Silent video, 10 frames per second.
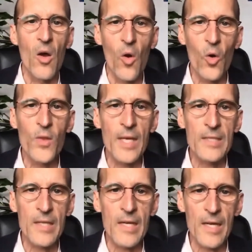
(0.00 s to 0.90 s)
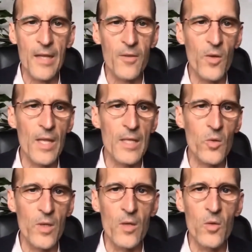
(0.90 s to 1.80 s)
ondas relacionadas
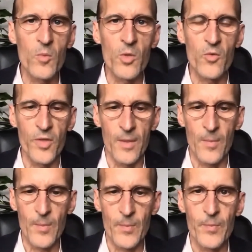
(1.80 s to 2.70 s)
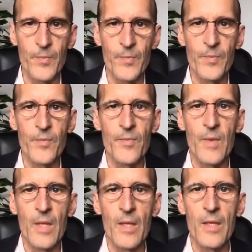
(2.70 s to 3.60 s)
con el número phi.
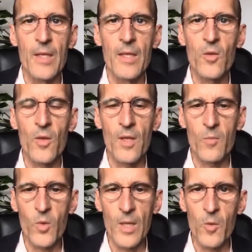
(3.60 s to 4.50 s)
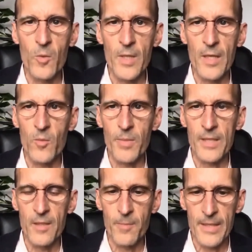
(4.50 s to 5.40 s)
Y entonces voy a volver a
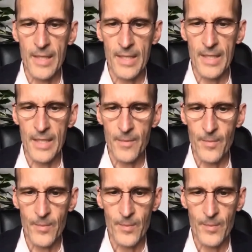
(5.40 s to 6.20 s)
compartir pantalla.